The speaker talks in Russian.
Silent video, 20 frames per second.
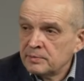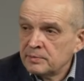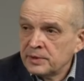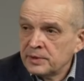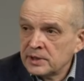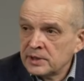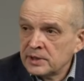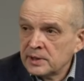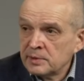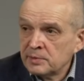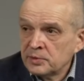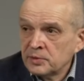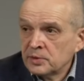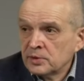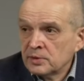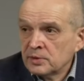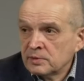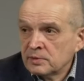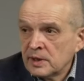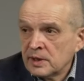
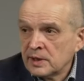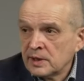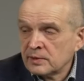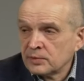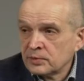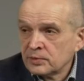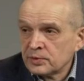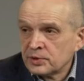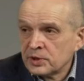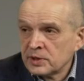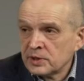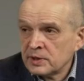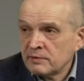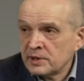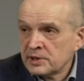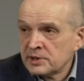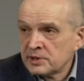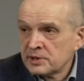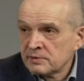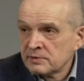Поэтому а у
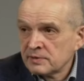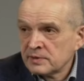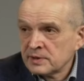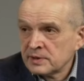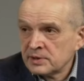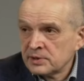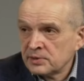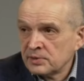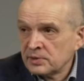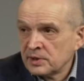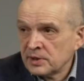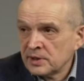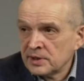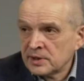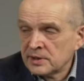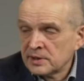человечества история